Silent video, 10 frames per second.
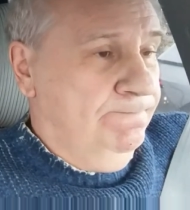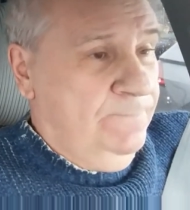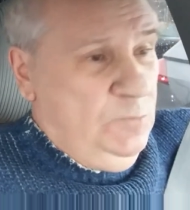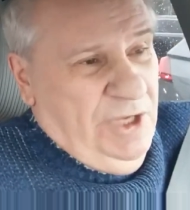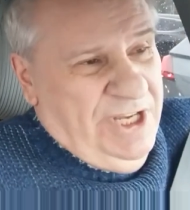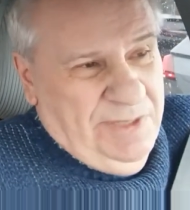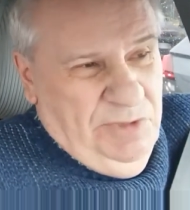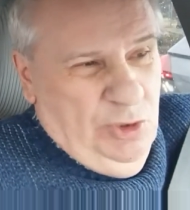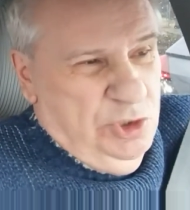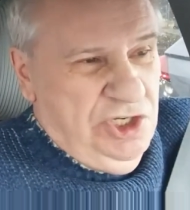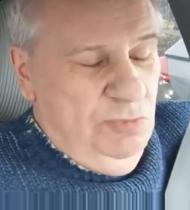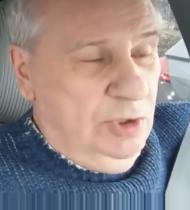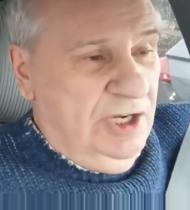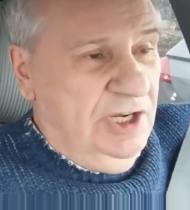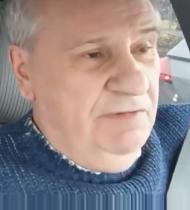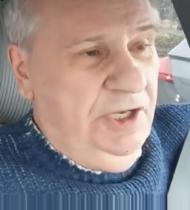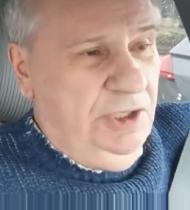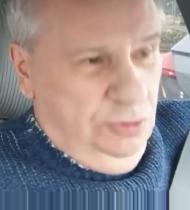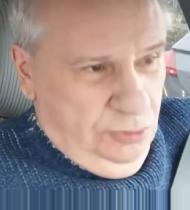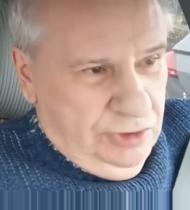Ну, я там не очень много
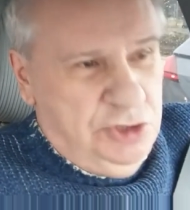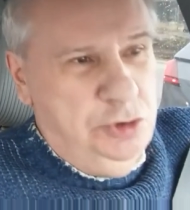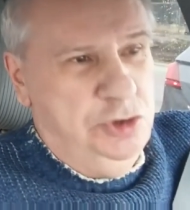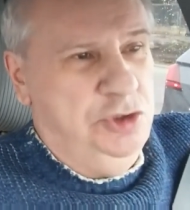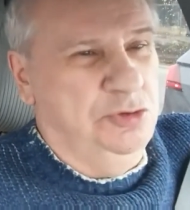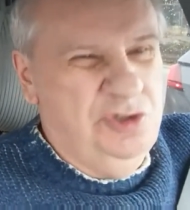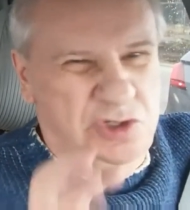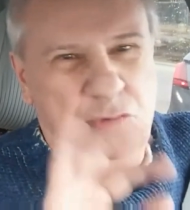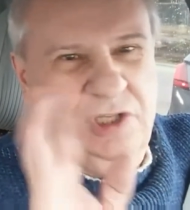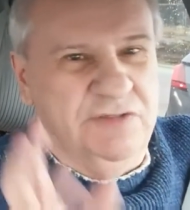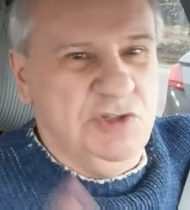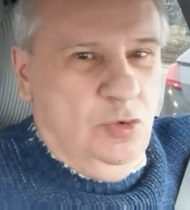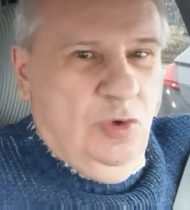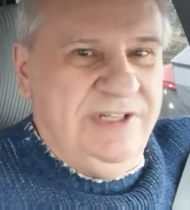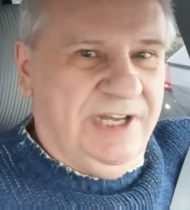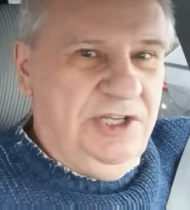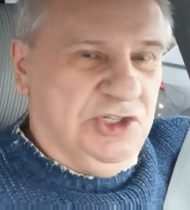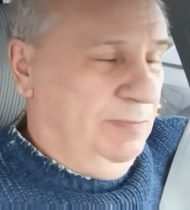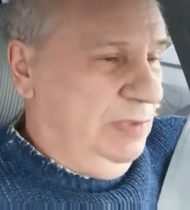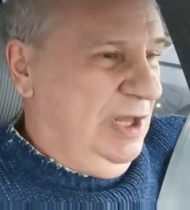говорил, ну, так чуть-чуть, чуть-чуть я вскользь,
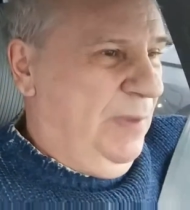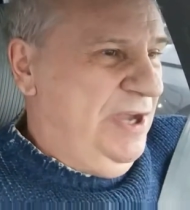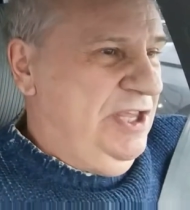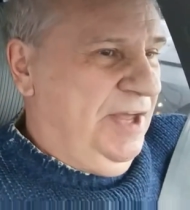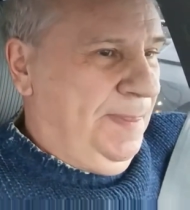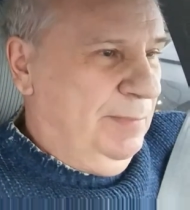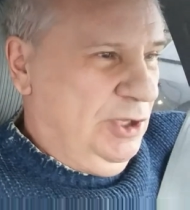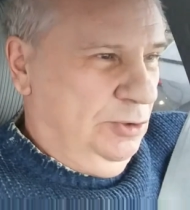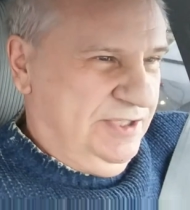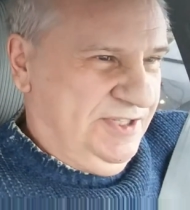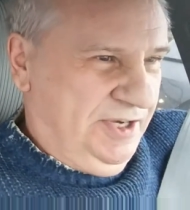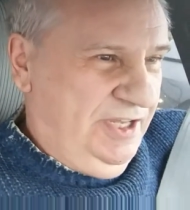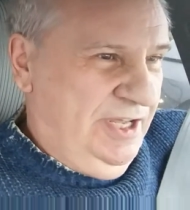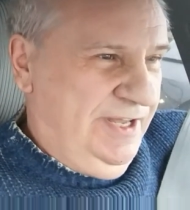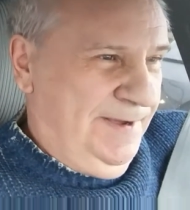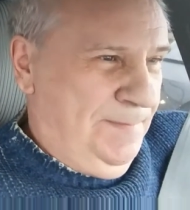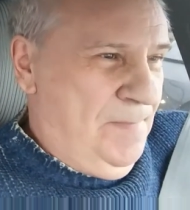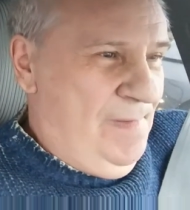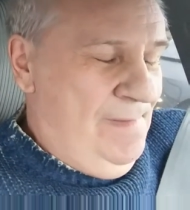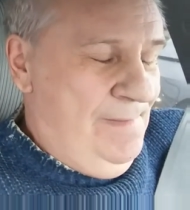конечно, было понятно мое настроение.
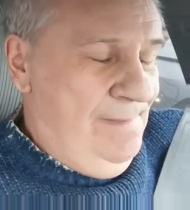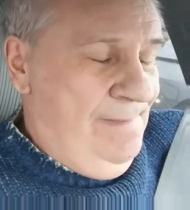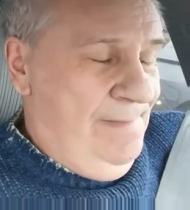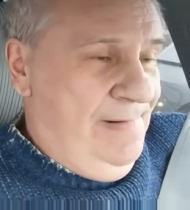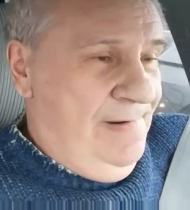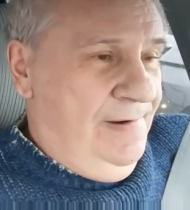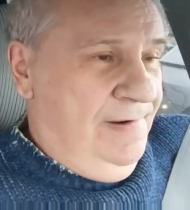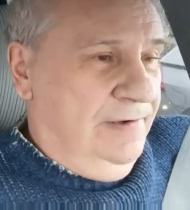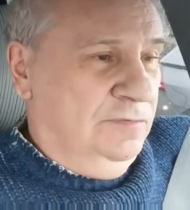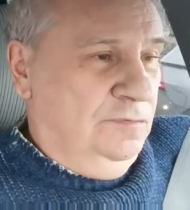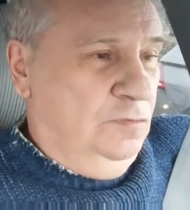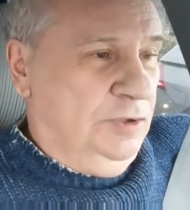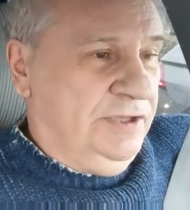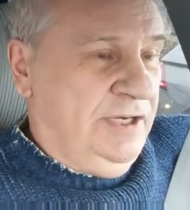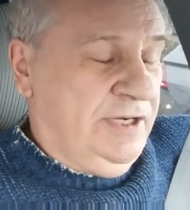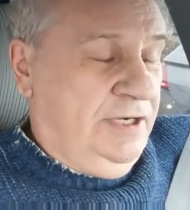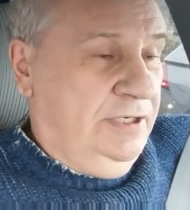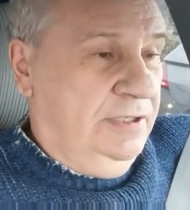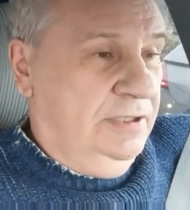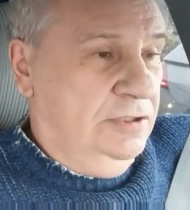Вот, так
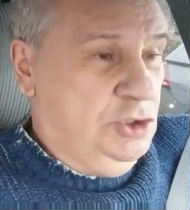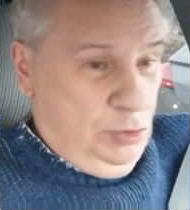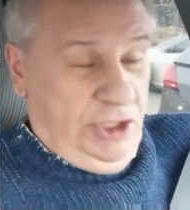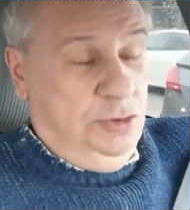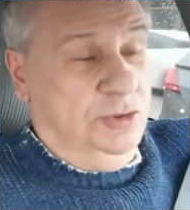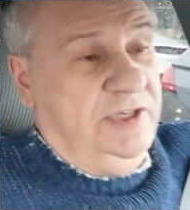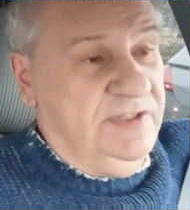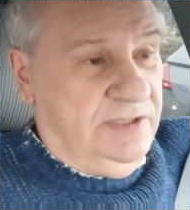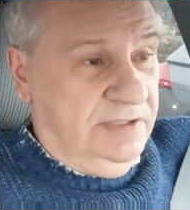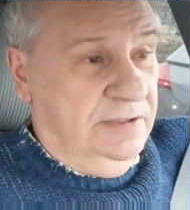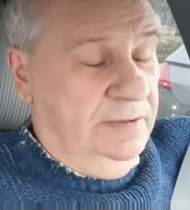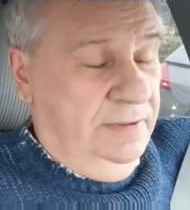что я хочу сказать.